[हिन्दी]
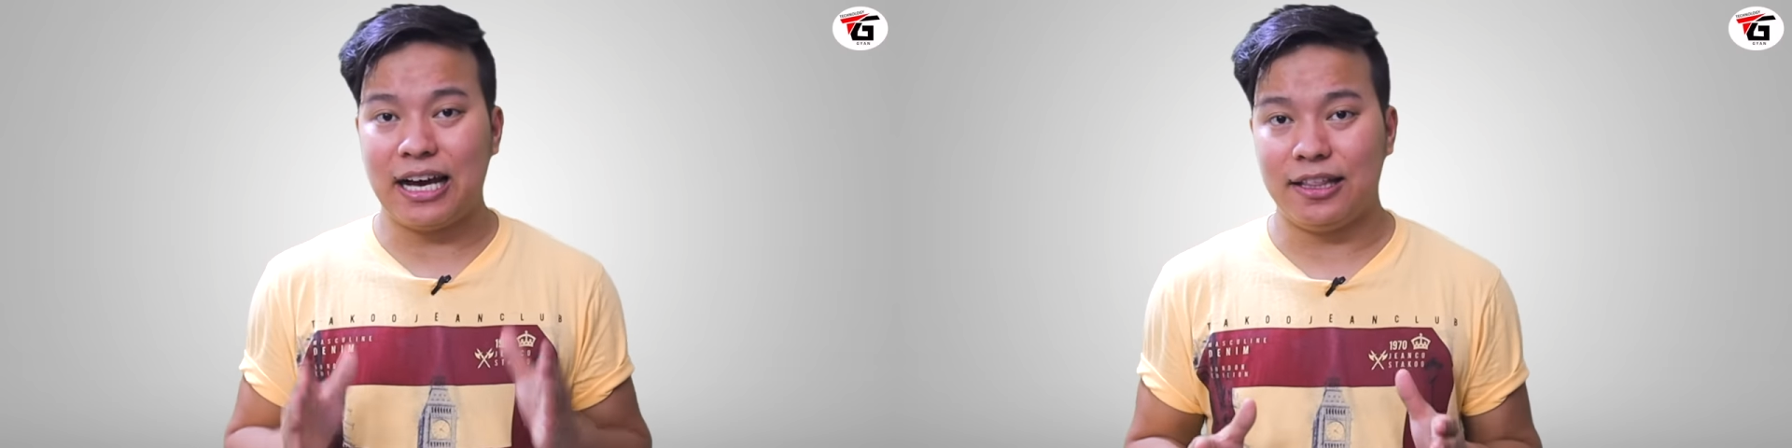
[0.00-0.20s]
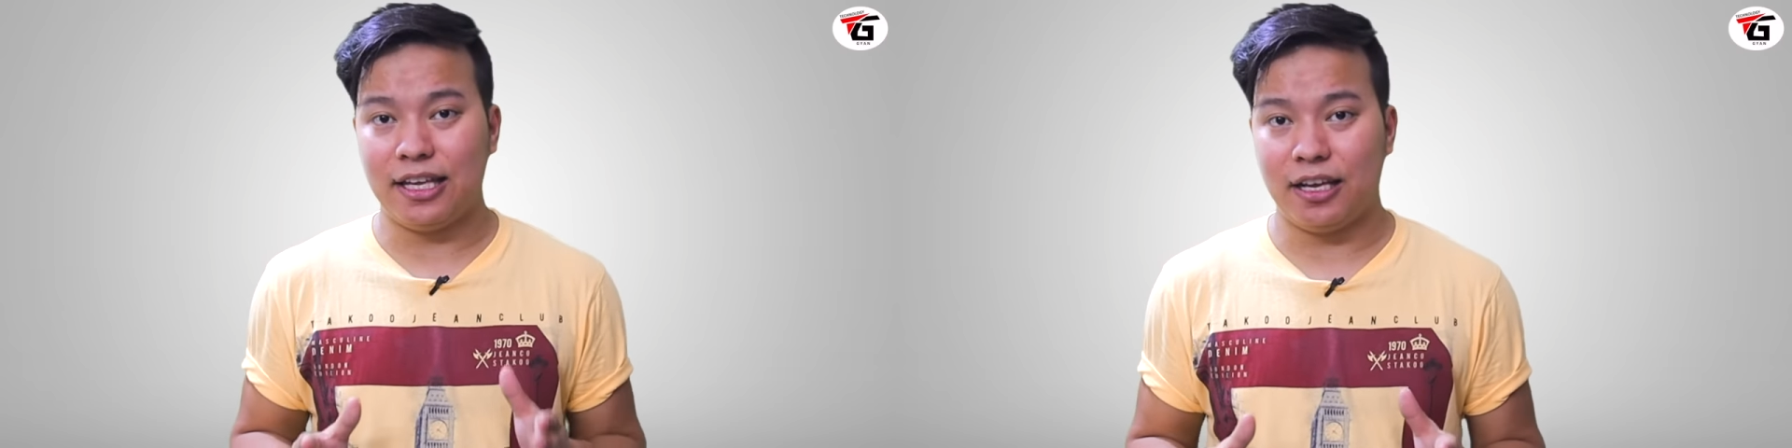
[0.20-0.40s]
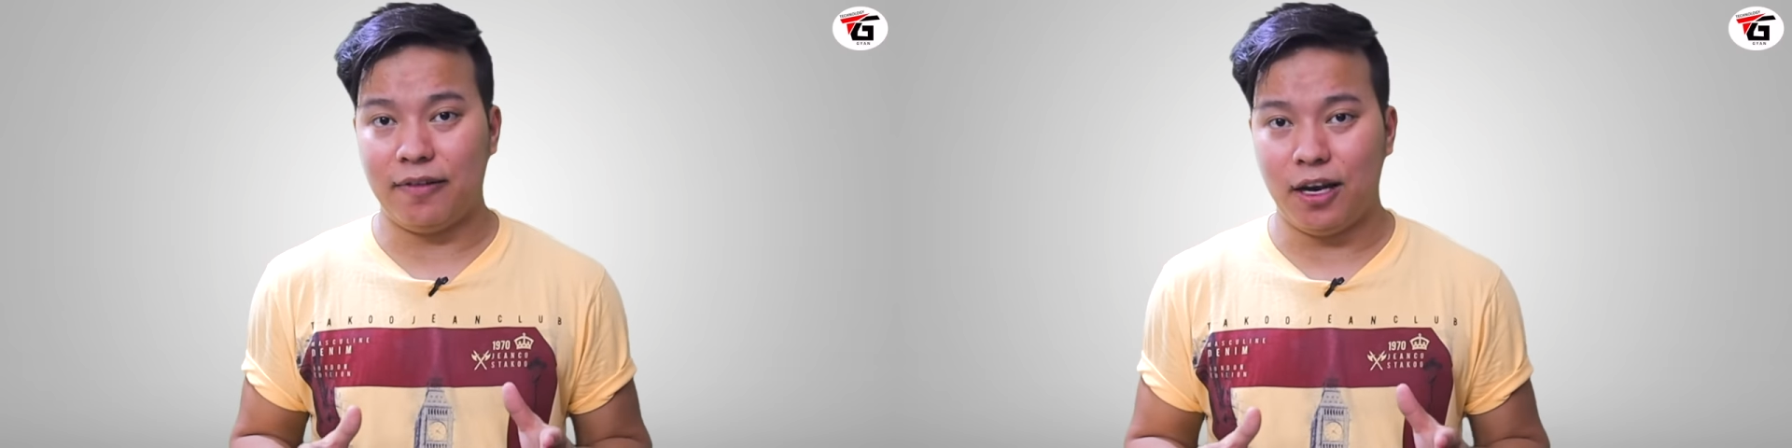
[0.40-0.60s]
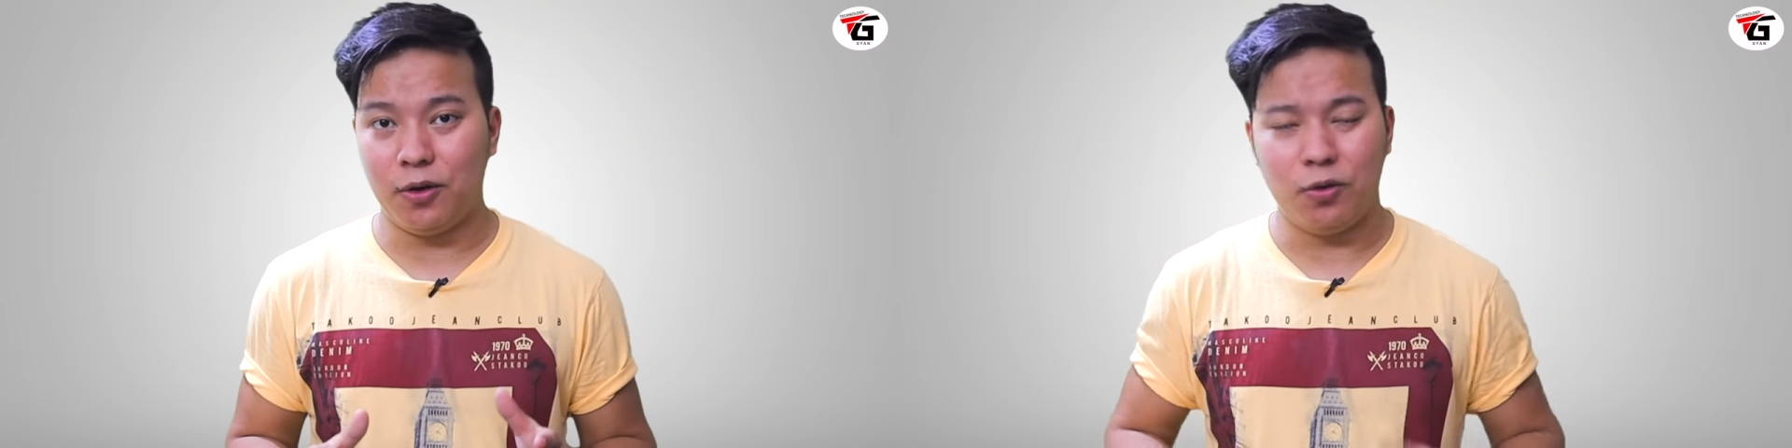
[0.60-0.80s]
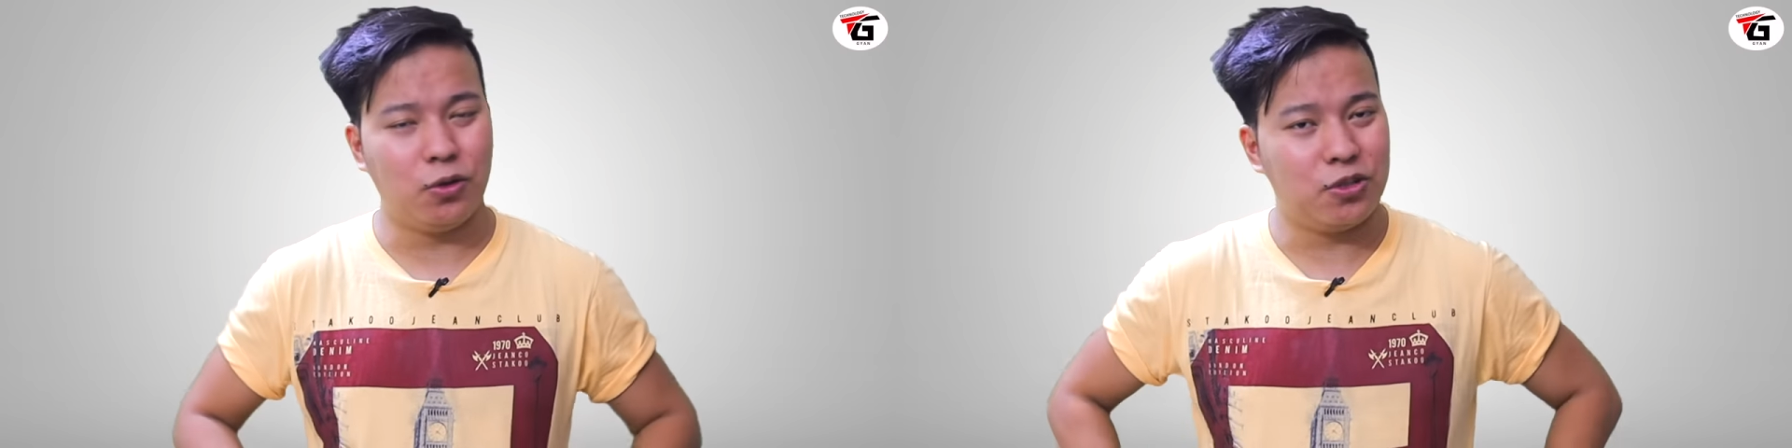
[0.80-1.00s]
ज्ञान देने वाला
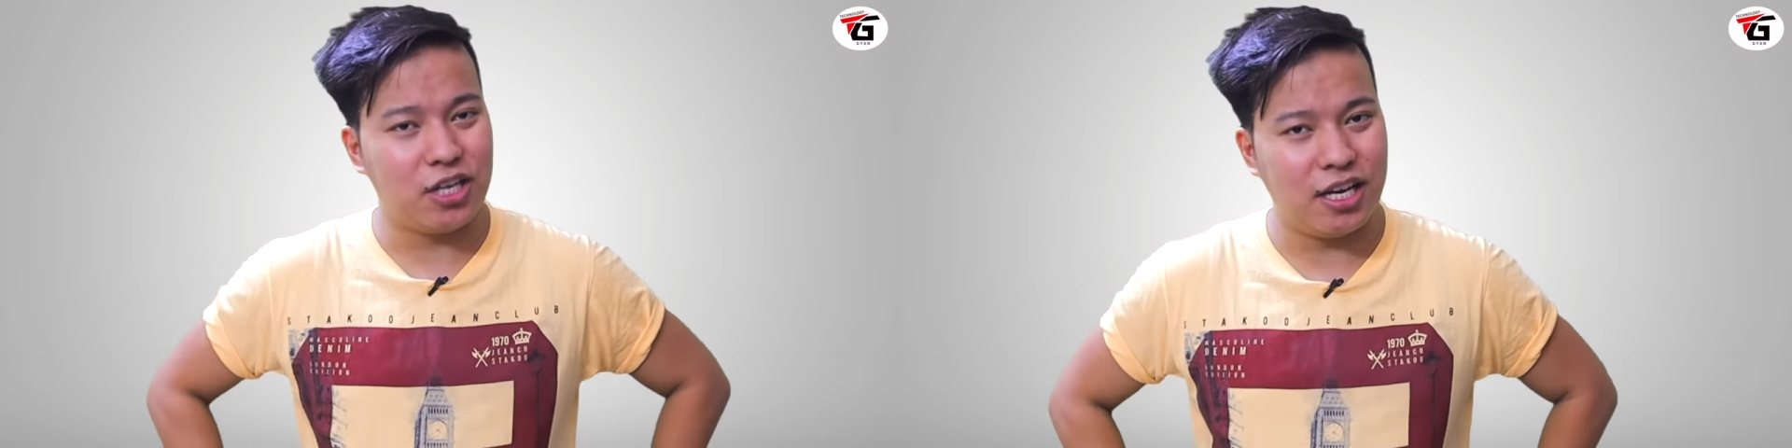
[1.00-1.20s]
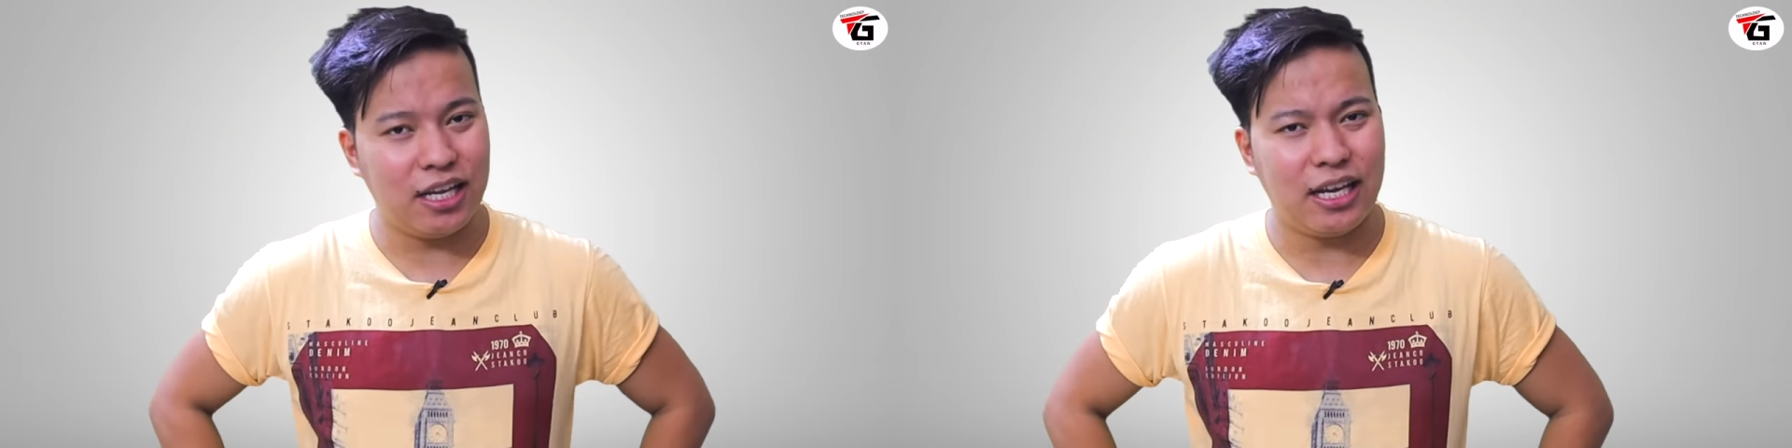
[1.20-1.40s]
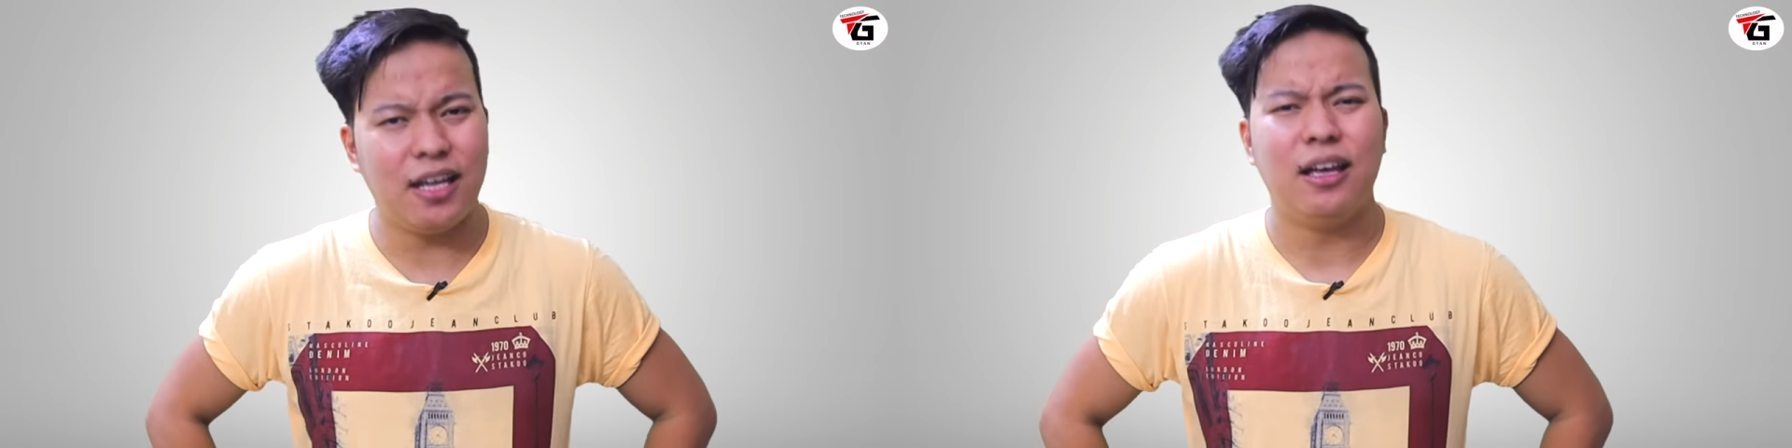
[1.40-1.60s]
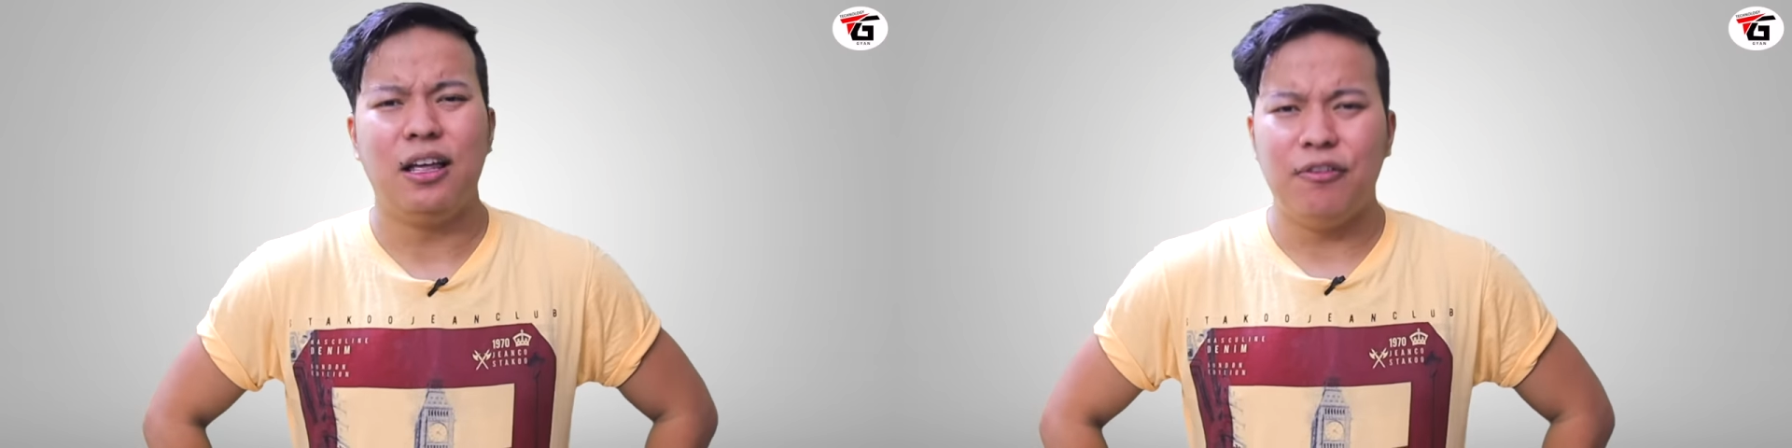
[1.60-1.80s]
हूं तो जानने के लिए